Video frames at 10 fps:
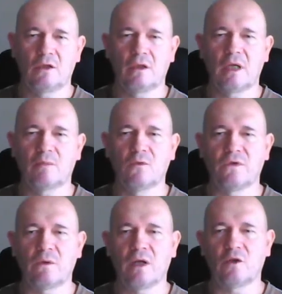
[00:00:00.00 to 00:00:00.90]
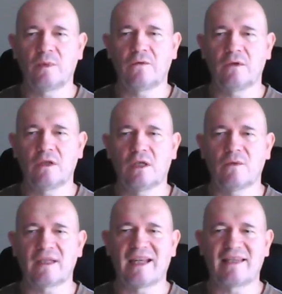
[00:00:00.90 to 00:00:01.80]
Jeśli tak mówiła, to pewnie jej
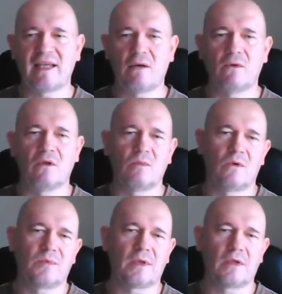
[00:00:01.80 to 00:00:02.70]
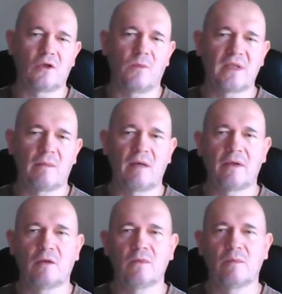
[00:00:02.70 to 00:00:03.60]
się zgadzało, no bo przecież obca
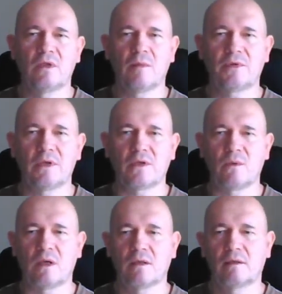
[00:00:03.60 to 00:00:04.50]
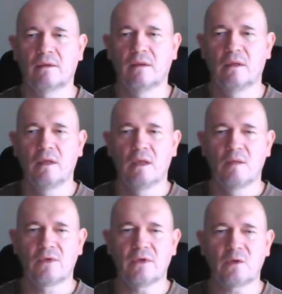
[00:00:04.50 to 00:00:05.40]
baba do mnie by nie przyszła.
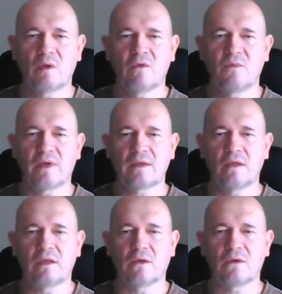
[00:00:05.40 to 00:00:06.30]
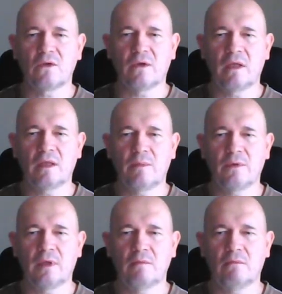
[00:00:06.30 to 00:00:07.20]
Przyniosła mi w prezencie dezodorant, a
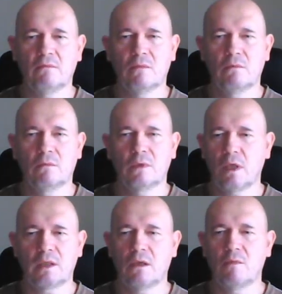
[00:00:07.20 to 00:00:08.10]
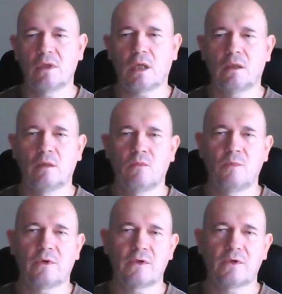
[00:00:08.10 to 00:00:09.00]
potem zaczęła mi tak
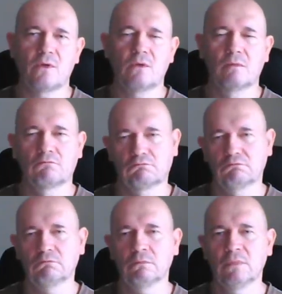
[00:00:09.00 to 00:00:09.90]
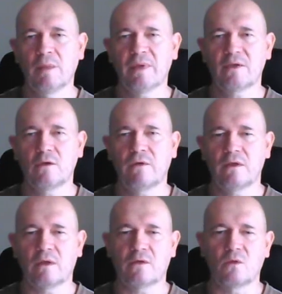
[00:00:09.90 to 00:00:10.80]
po prostu
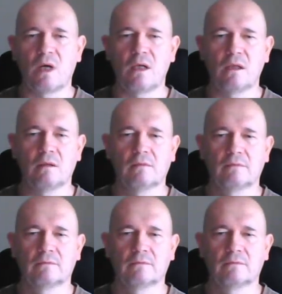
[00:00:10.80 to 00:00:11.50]
napastować seksualnie.